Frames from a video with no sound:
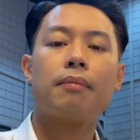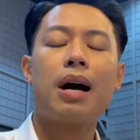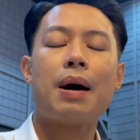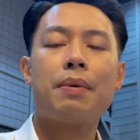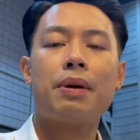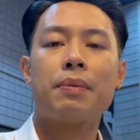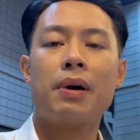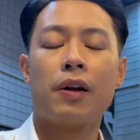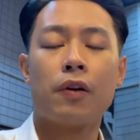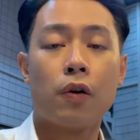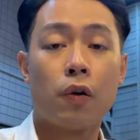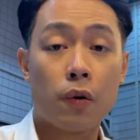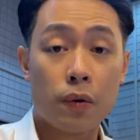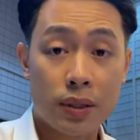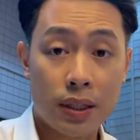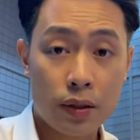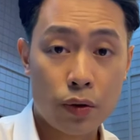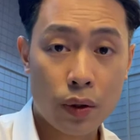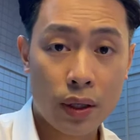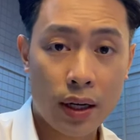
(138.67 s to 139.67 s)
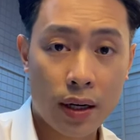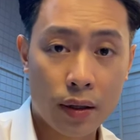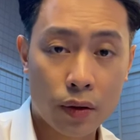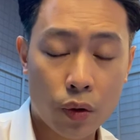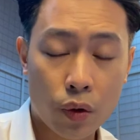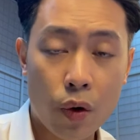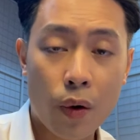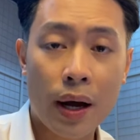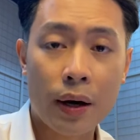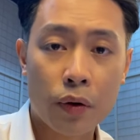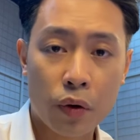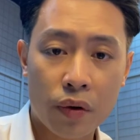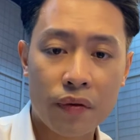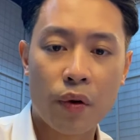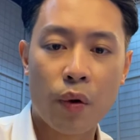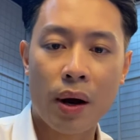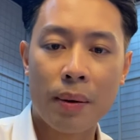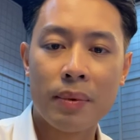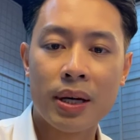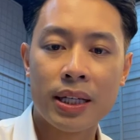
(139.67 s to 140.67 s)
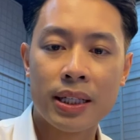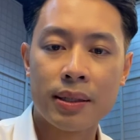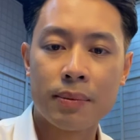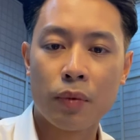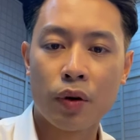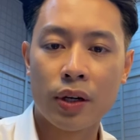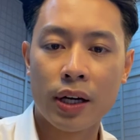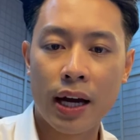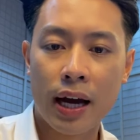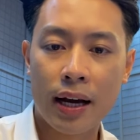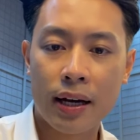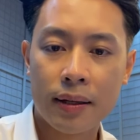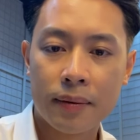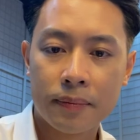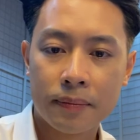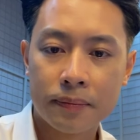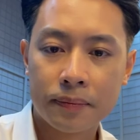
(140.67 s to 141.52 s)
37 ờ, độ cũng sẽ xuất hiện ở thủ đô Hà Nội và Hòa Bình mọi người ạ